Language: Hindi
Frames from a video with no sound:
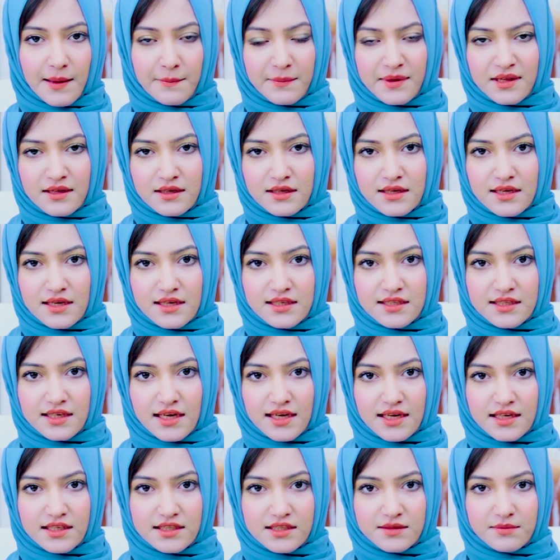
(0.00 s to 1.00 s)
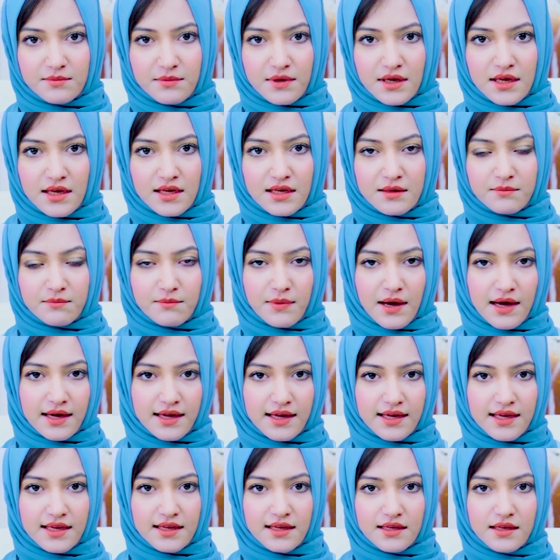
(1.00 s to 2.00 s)
एमिनिटीज़ है इसमें
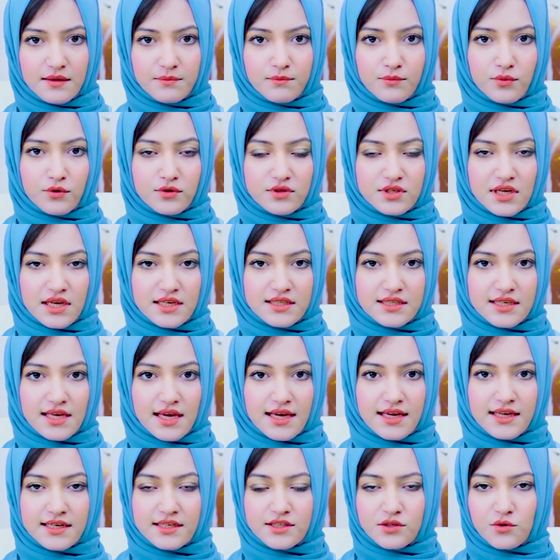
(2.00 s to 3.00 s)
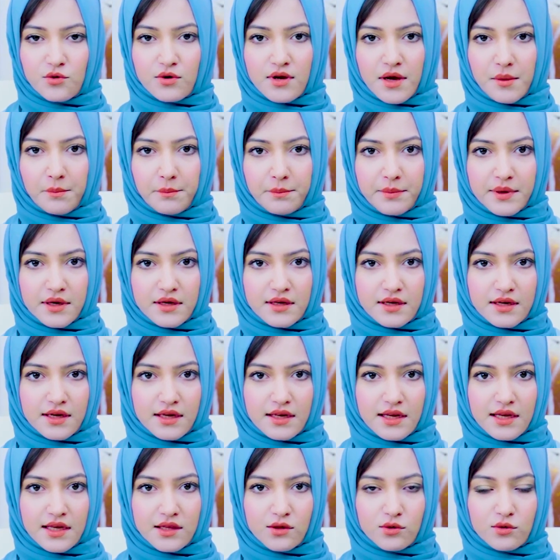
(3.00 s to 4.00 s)
बाकी प्रोजेक्ट से अगर इसको कंपेयर
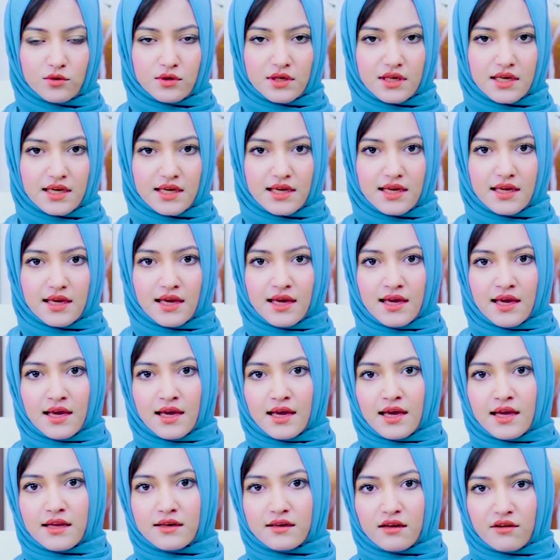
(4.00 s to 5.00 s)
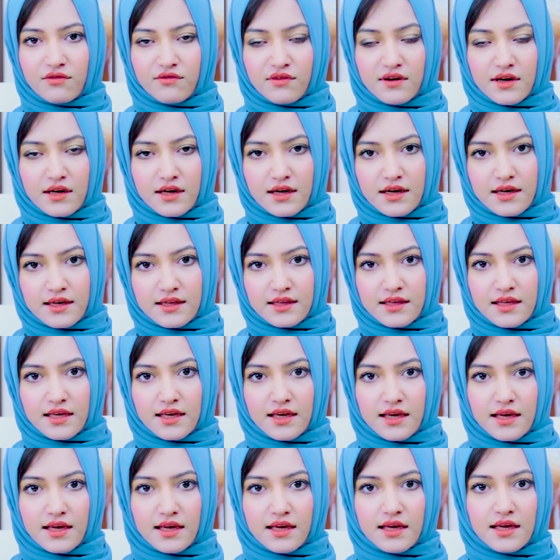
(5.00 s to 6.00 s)
करें तो ये डिफ़र करती
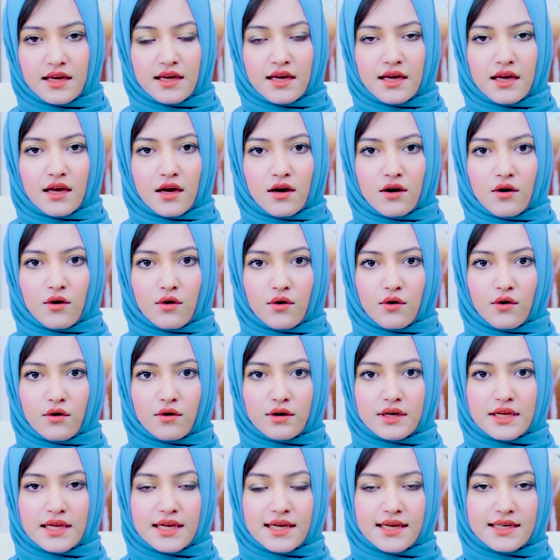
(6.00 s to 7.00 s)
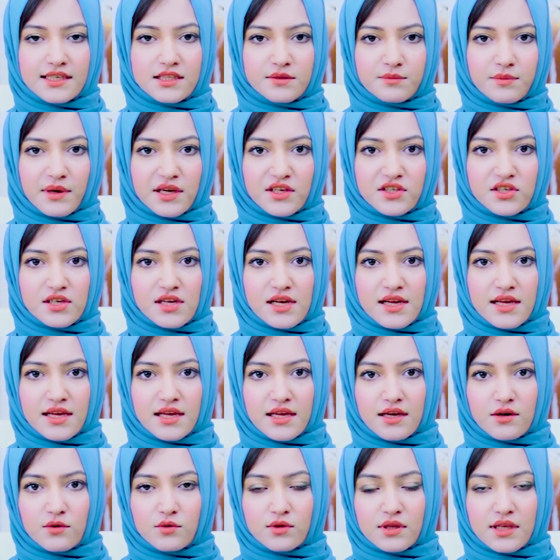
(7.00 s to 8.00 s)
है और ये
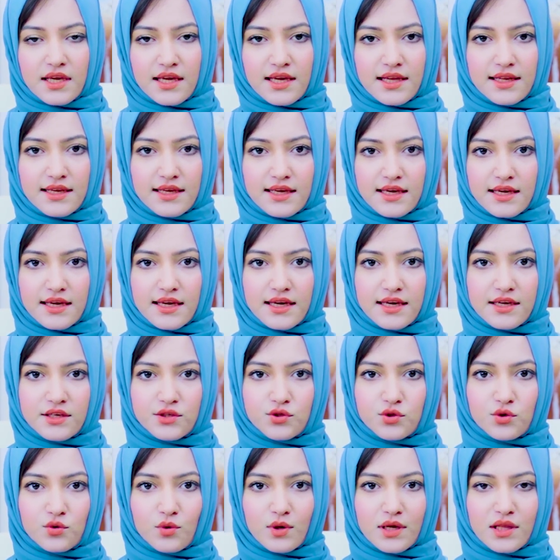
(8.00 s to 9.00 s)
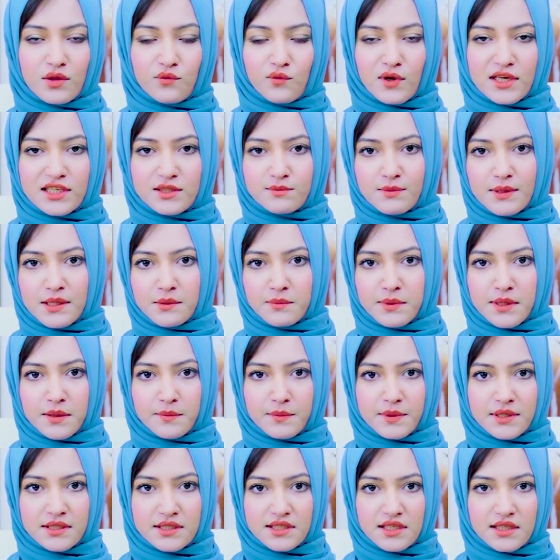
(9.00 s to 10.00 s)
इस्पेशली उनके लिए है जो इन्वेस्टमेंट
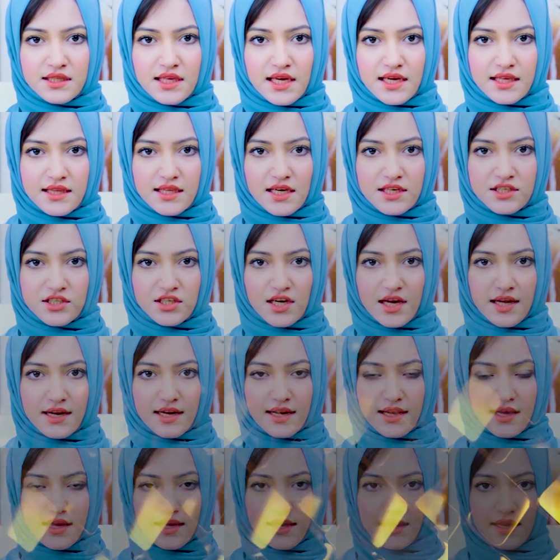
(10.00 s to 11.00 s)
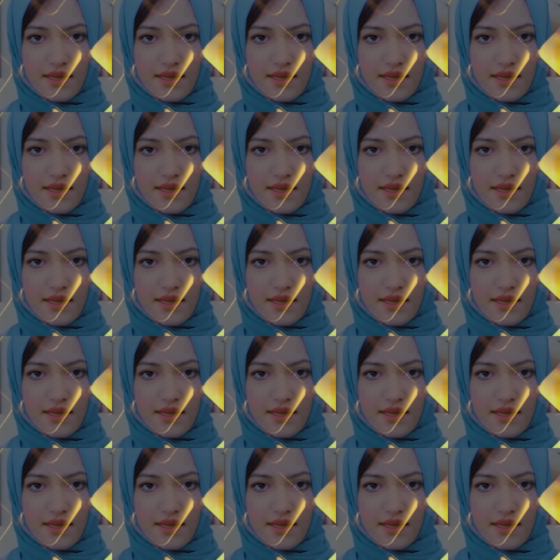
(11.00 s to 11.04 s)
पर्पज़ से देखना चाह रहे